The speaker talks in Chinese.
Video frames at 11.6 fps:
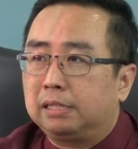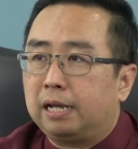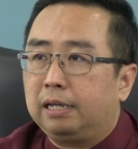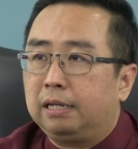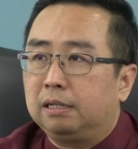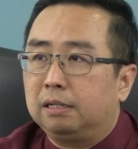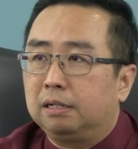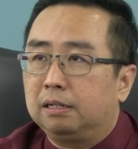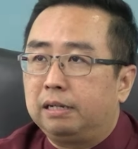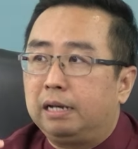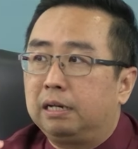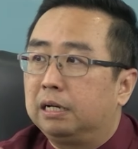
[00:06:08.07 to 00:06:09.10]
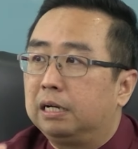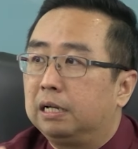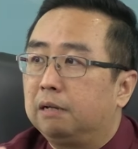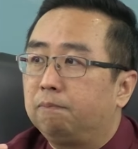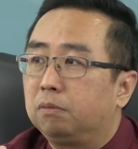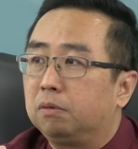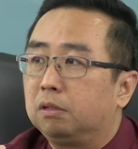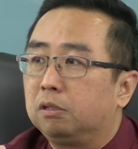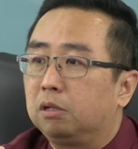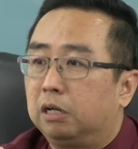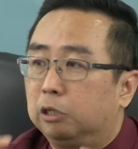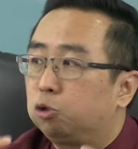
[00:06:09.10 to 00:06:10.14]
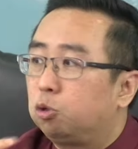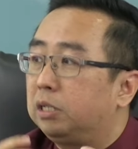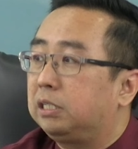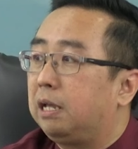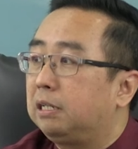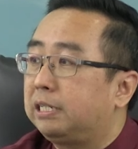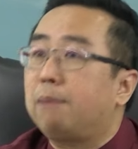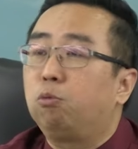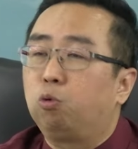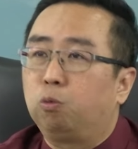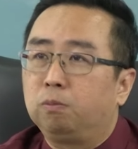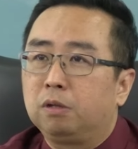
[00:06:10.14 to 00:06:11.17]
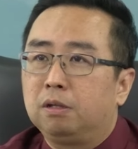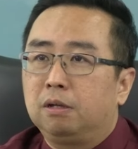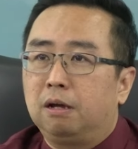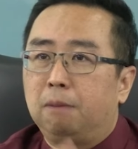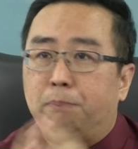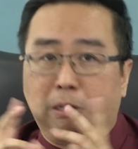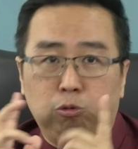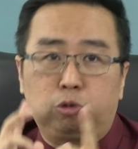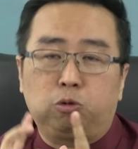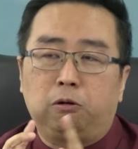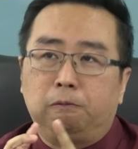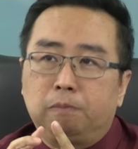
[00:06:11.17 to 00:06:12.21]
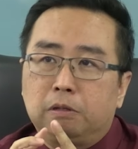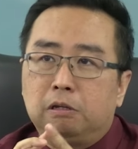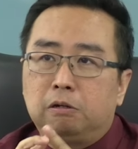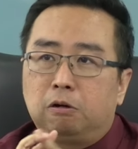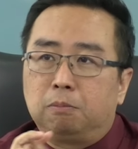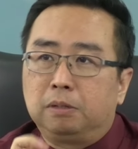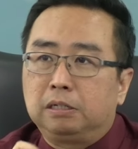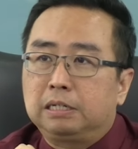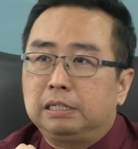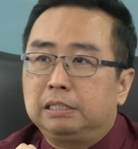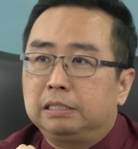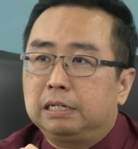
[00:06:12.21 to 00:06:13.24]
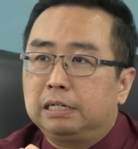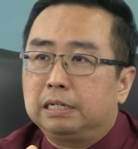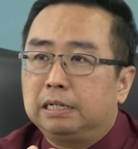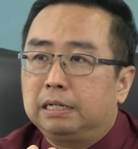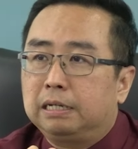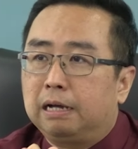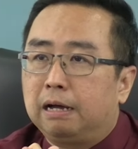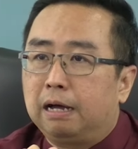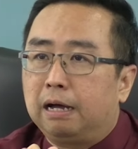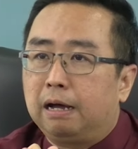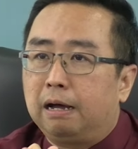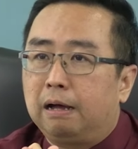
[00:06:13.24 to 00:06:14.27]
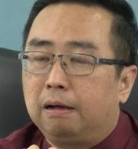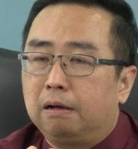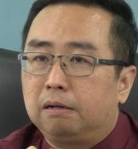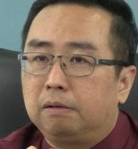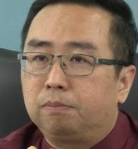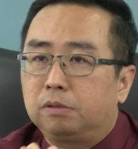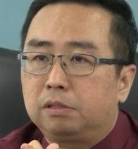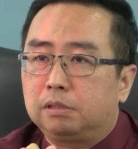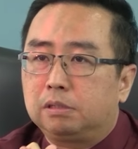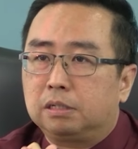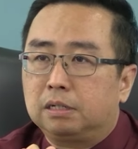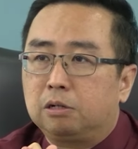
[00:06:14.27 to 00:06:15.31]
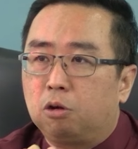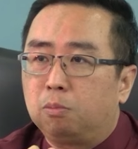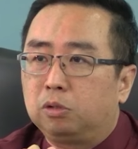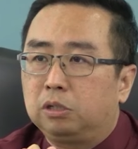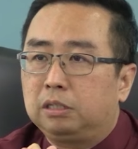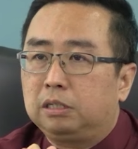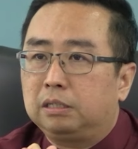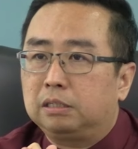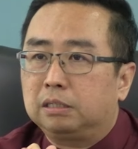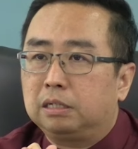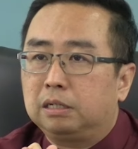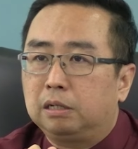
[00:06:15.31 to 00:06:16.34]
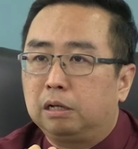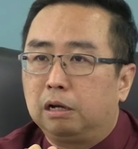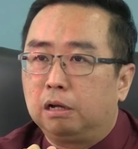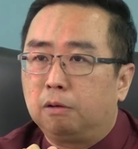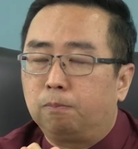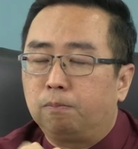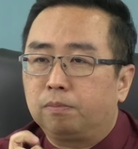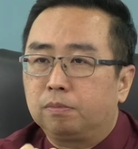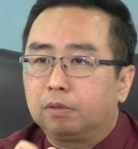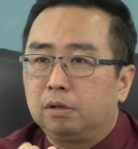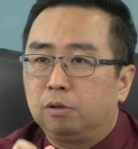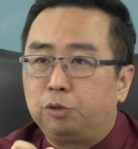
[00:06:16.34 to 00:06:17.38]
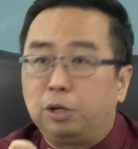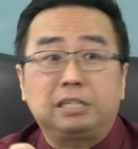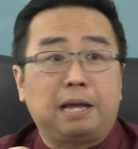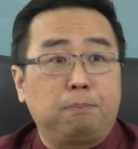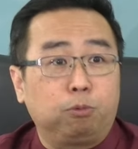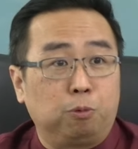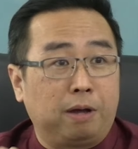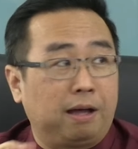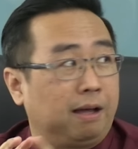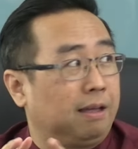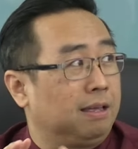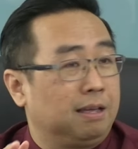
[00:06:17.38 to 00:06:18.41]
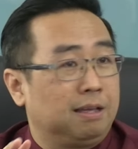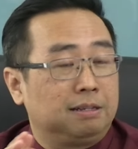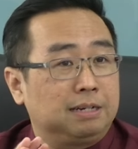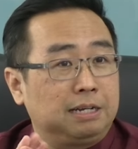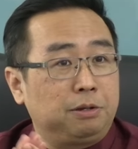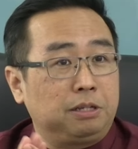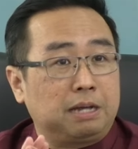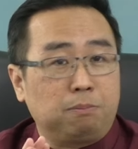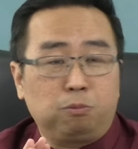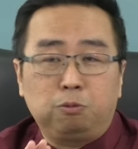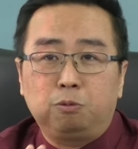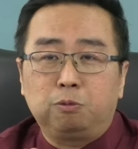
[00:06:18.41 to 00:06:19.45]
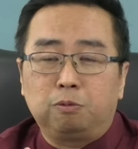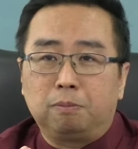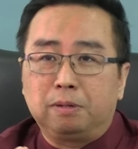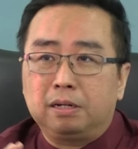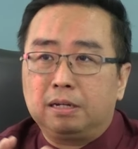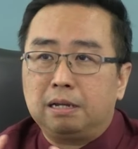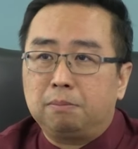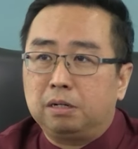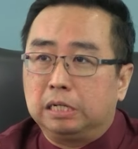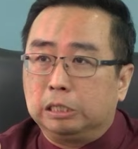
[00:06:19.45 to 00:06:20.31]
在联合合作一些项目啊，比如说我们跟这个啊。这个 commodity 这个啊，原产部啊，这个原产部我们跟他们